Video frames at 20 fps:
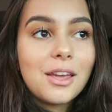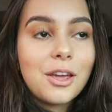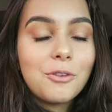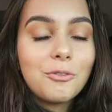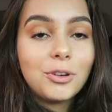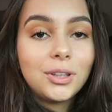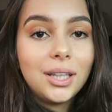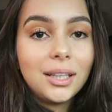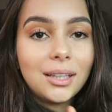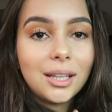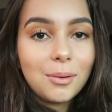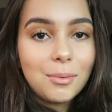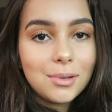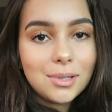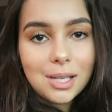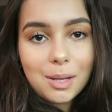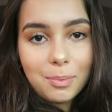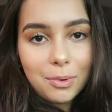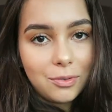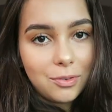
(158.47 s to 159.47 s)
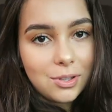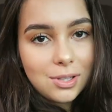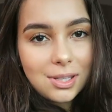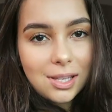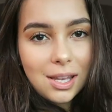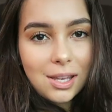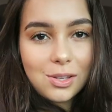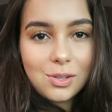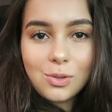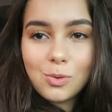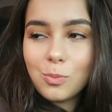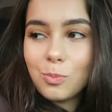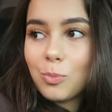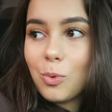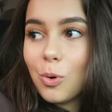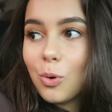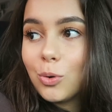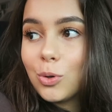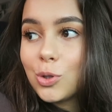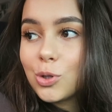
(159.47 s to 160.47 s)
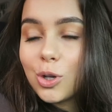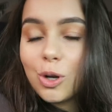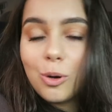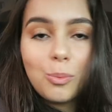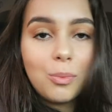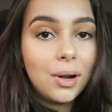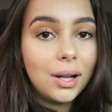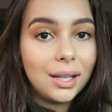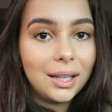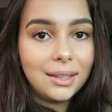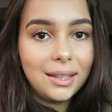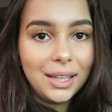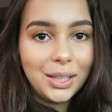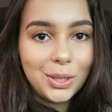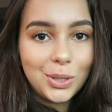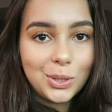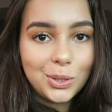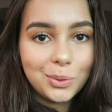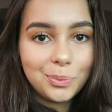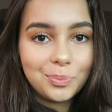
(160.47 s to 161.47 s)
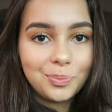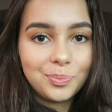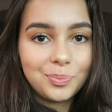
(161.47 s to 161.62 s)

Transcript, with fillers: Eu vou tentar mostrar pra vocês um pouco de como ela lá dentro.